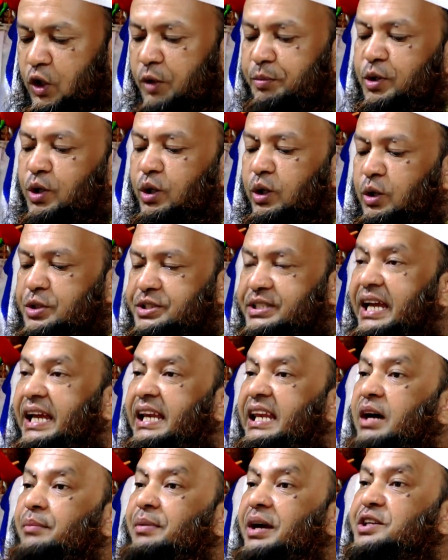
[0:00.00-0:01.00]
রবিউল
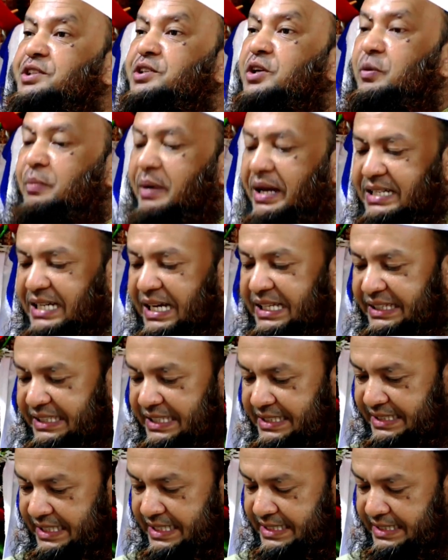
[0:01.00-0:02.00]
হোসাইন নামে একজন ভাই
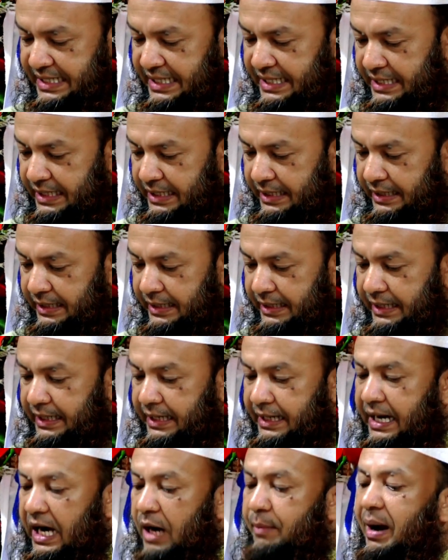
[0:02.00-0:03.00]
জানতে চেয়েছেন
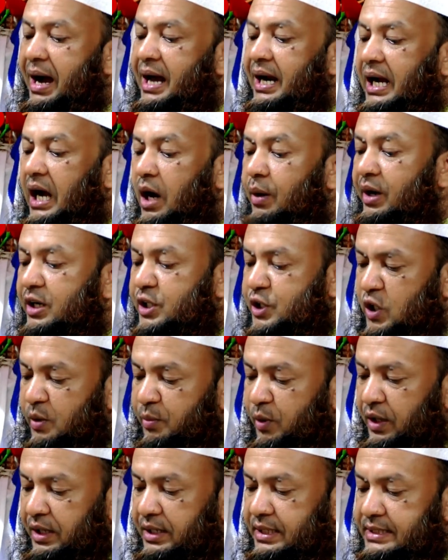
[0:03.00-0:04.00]
খাবার খাওয়ার
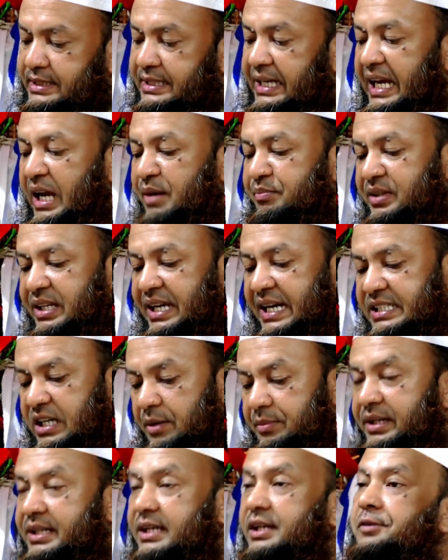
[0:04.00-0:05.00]
সময় সালাম দেয়া
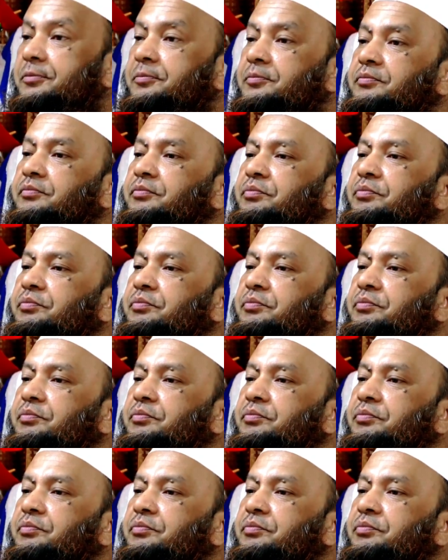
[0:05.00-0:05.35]
যাবে কি